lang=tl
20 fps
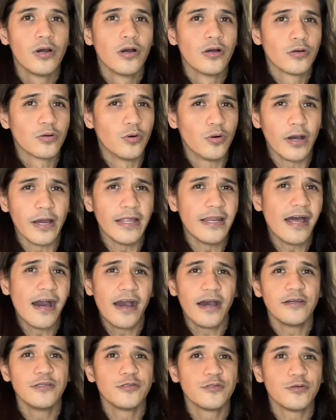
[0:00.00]
Kung
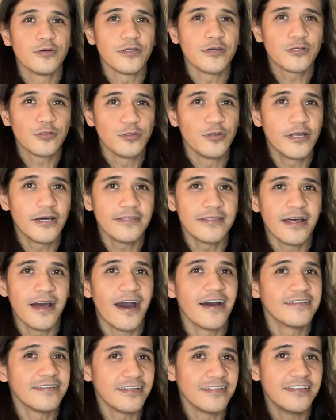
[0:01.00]
kailangan nyo itong isulat
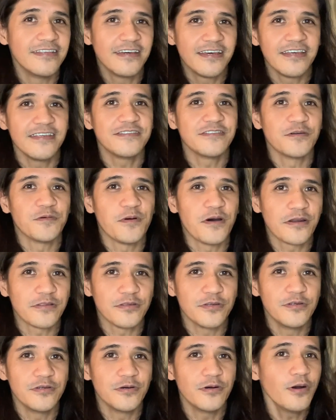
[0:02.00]
at idikit sa kwarto
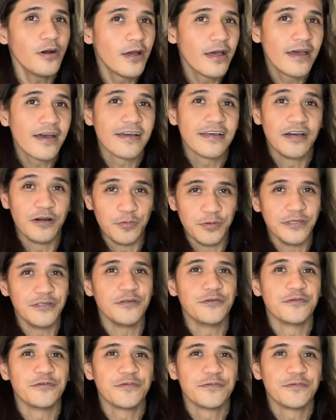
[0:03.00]
nyo, gawin nyo.